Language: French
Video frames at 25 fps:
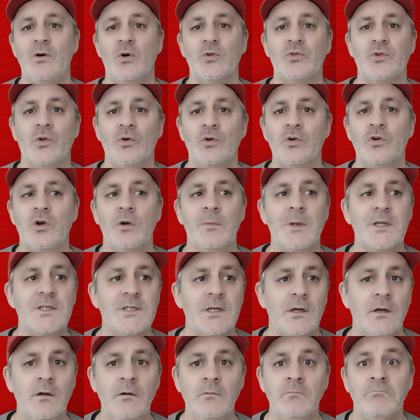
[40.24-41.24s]
en tant que
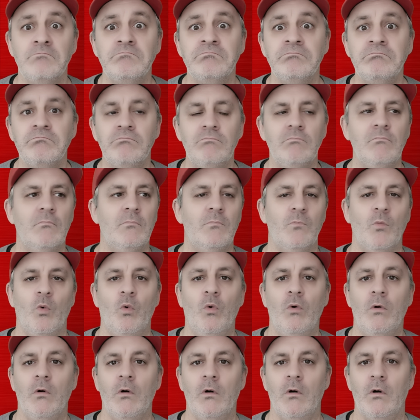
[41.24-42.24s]
comédien,
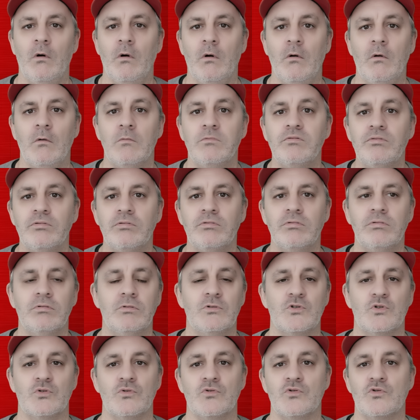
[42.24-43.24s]
bon, euh,
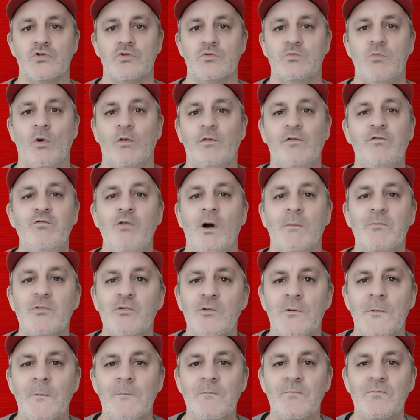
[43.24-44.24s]
je, m'en fous un
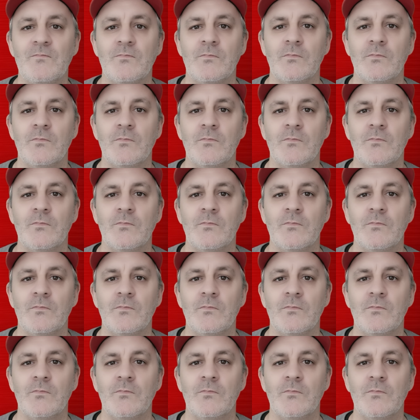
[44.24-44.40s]
peu.